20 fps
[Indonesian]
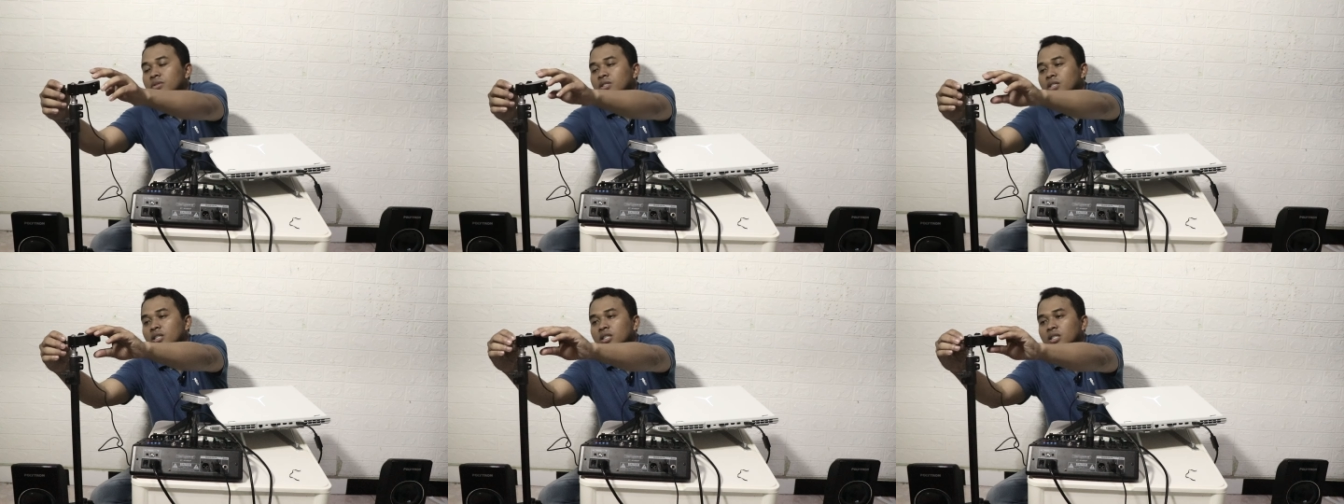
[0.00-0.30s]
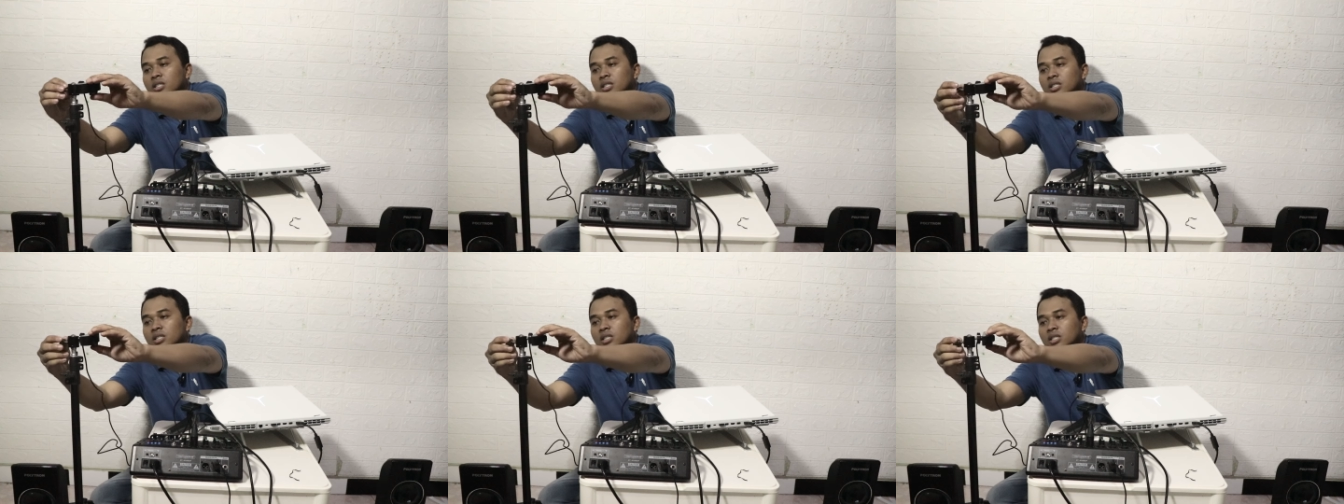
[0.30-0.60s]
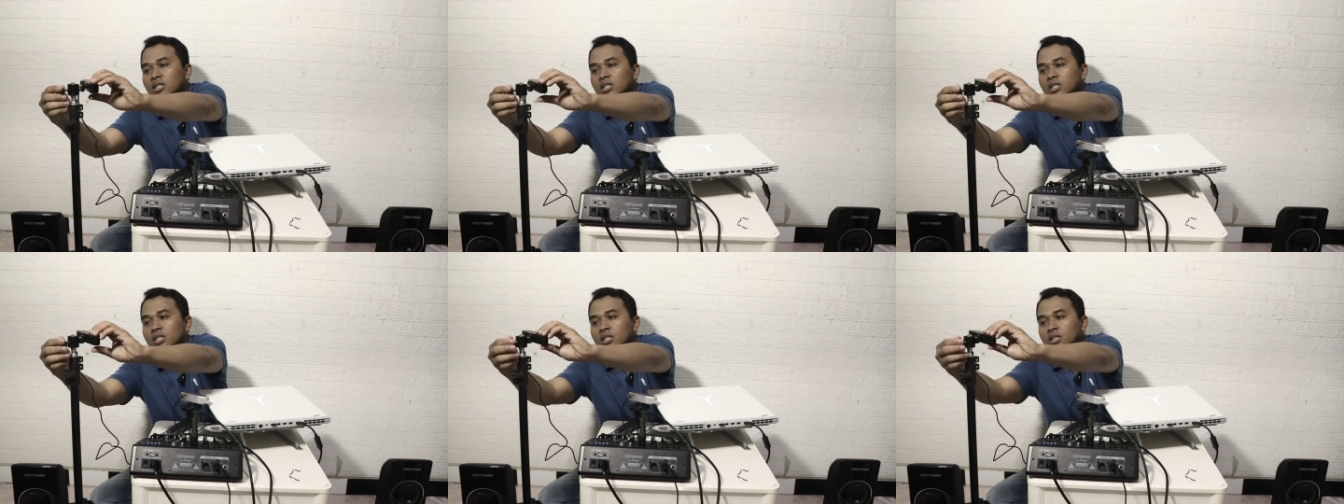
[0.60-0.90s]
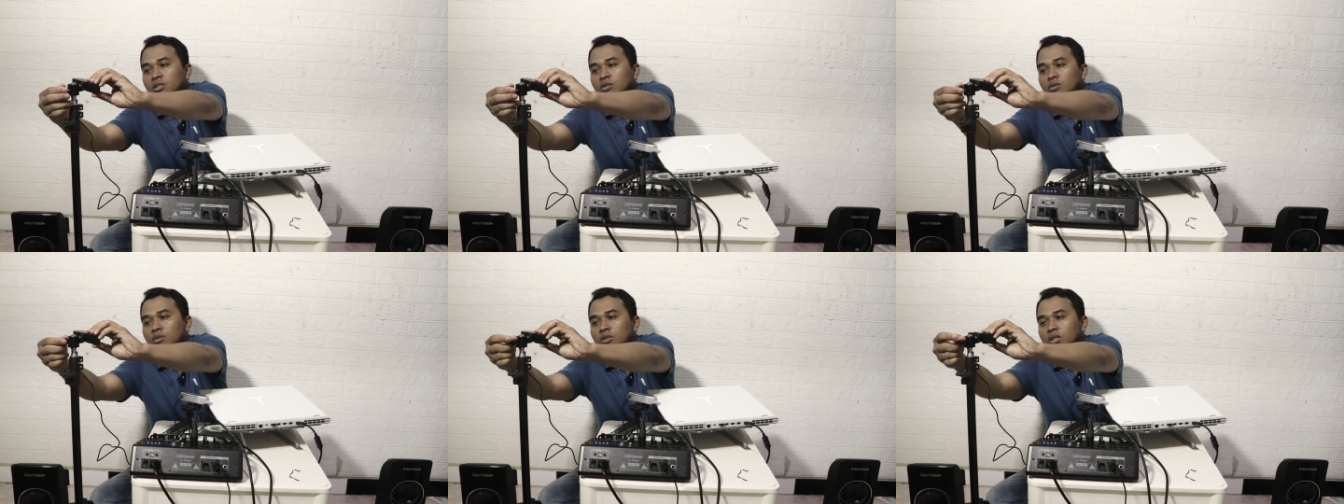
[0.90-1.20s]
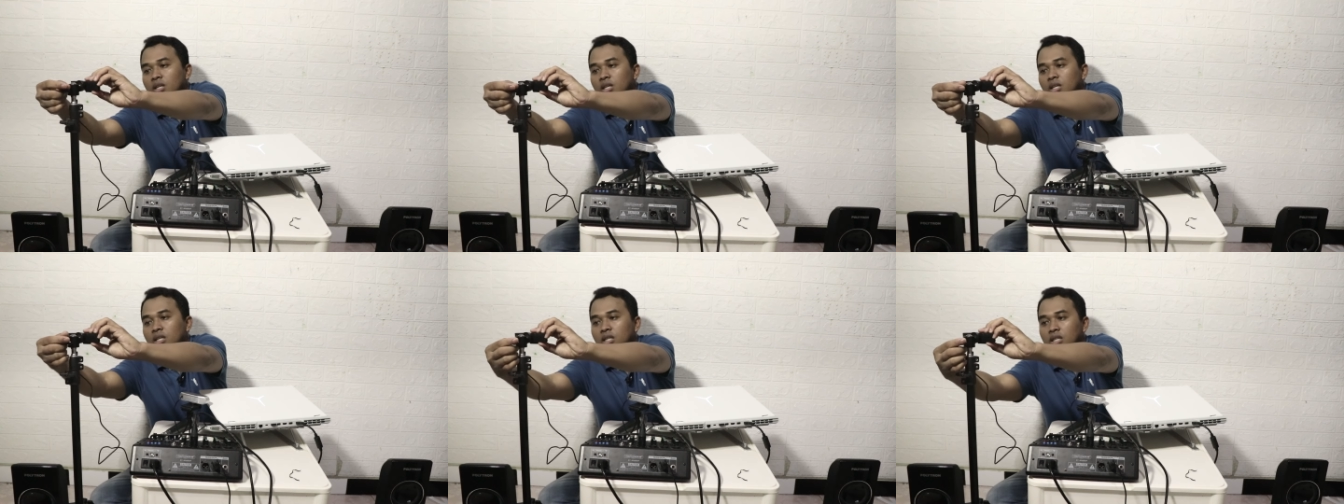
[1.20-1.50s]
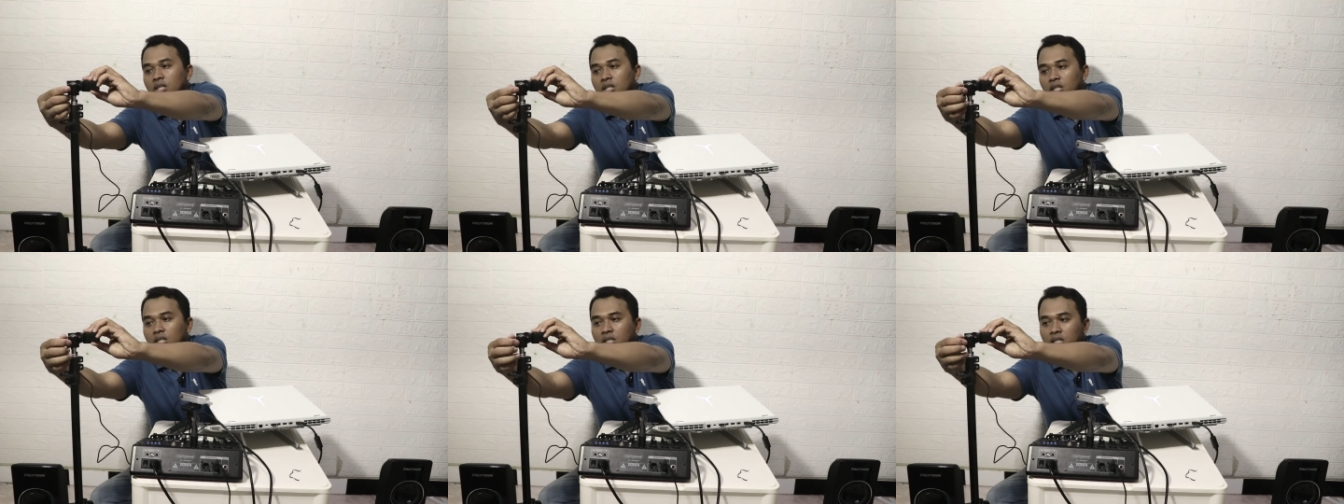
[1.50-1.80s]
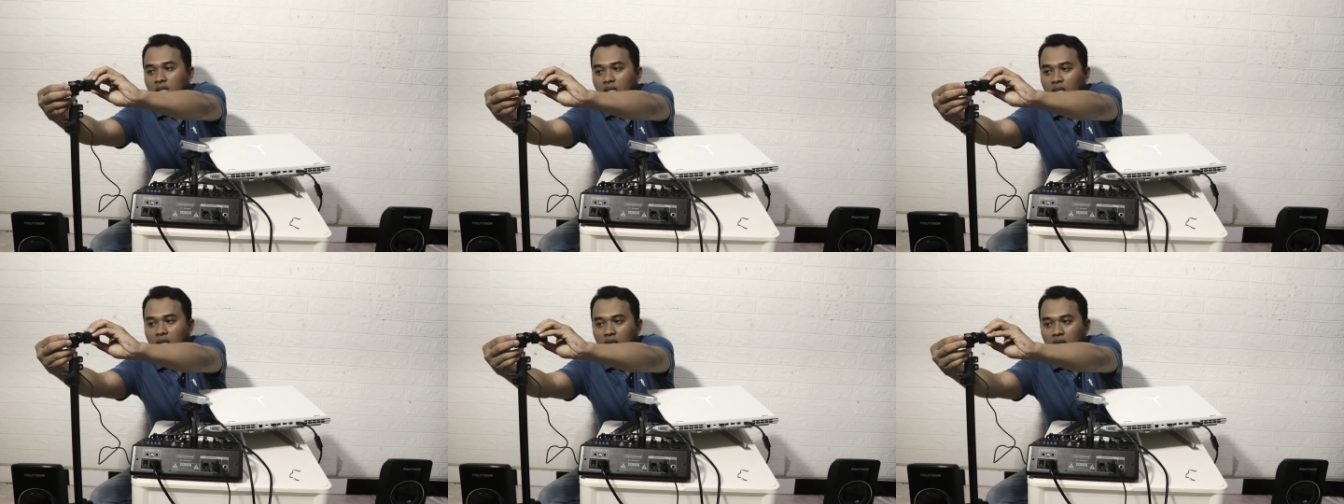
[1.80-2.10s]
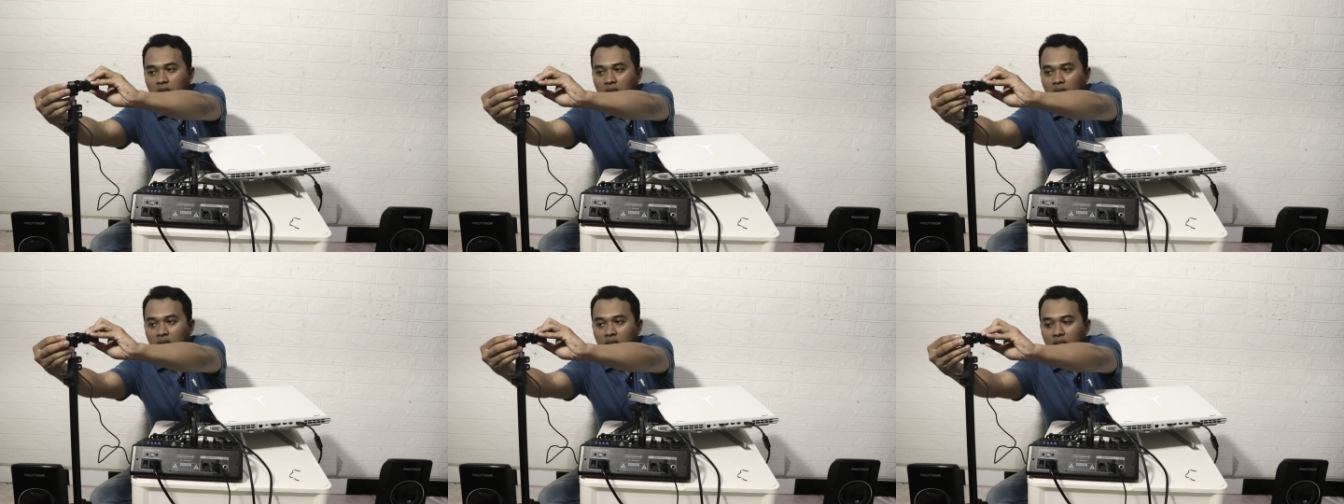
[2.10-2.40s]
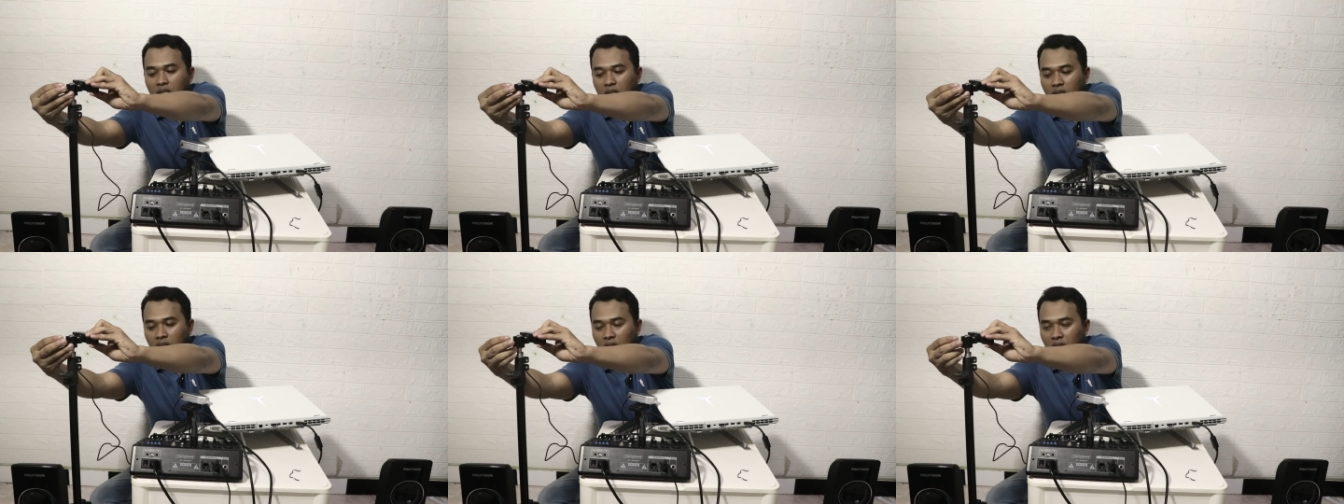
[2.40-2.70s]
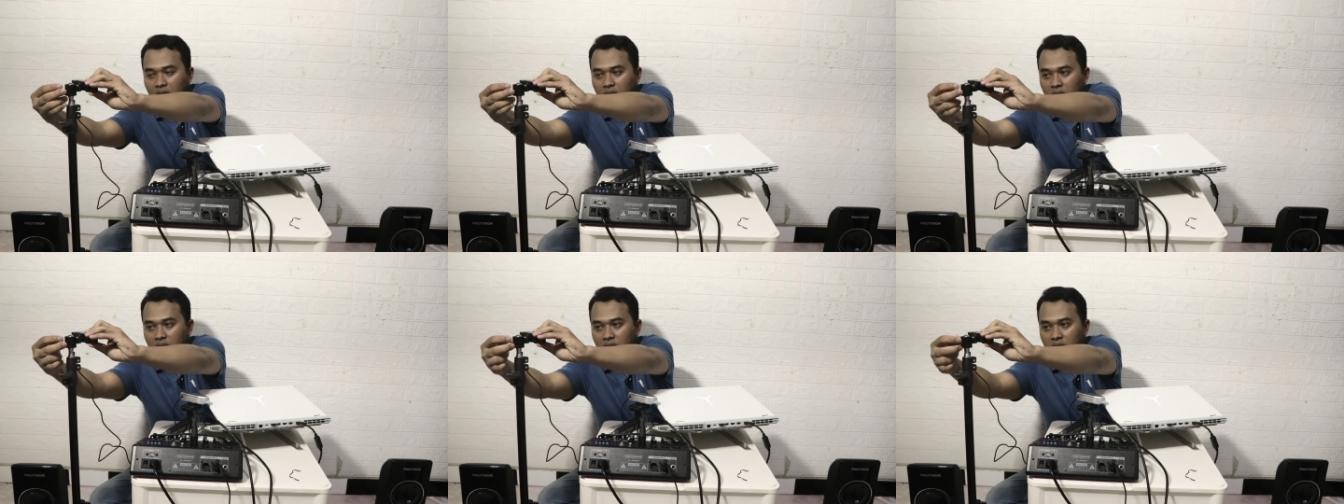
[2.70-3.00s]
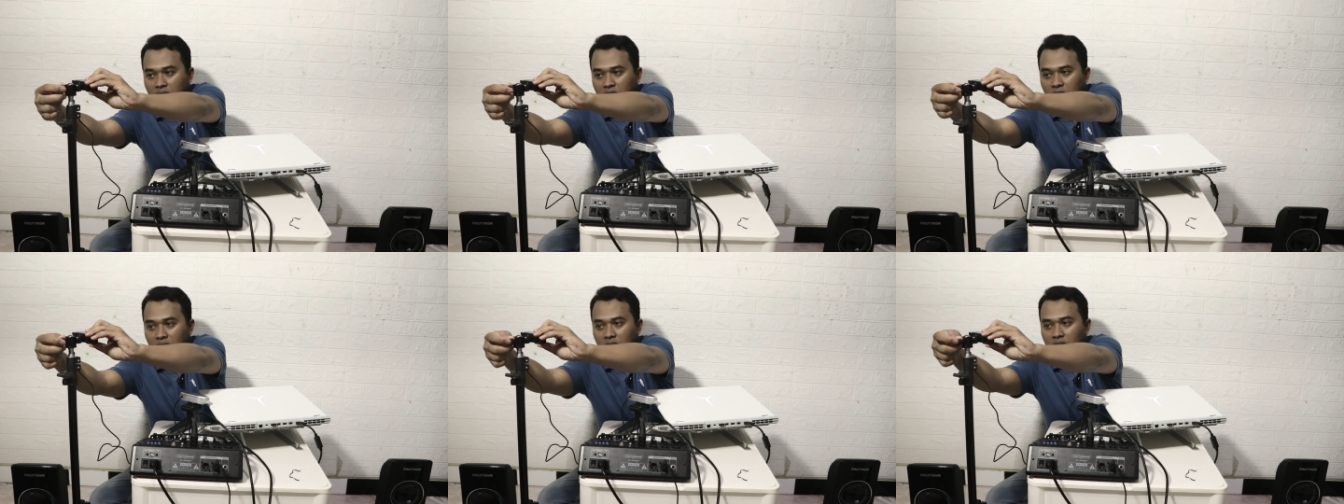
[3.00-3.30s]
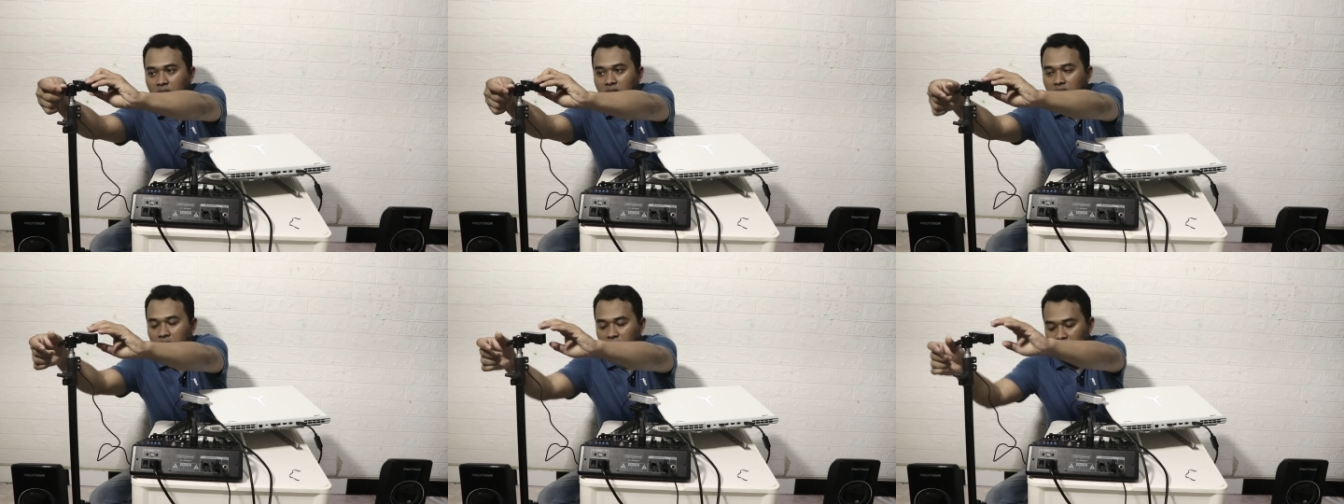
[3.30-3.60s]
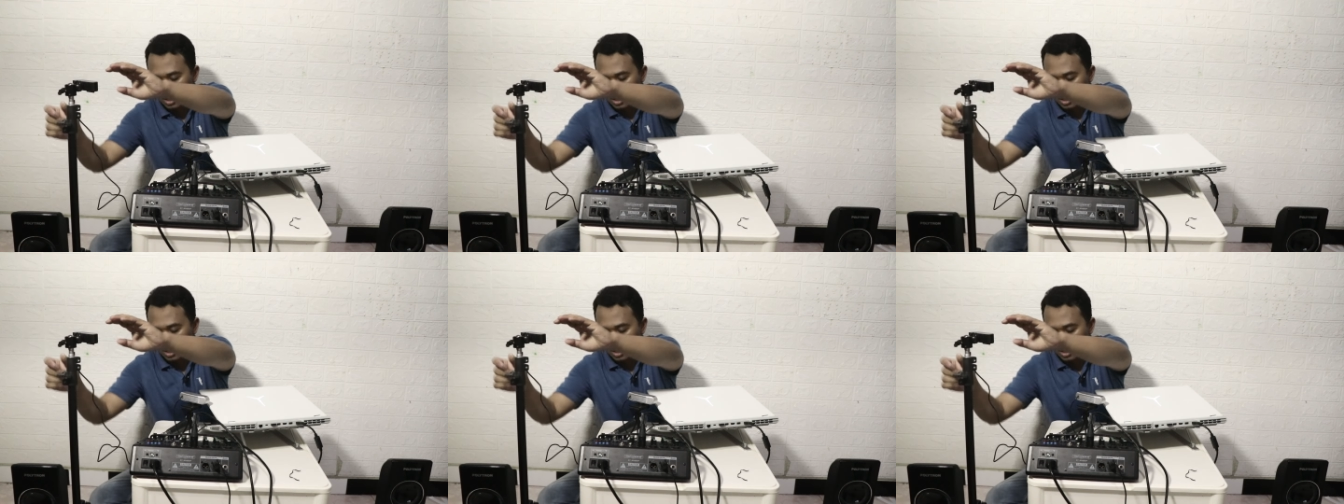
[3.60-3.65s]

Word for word: Ya sudah. Ini saya akan lihatkan ke saya.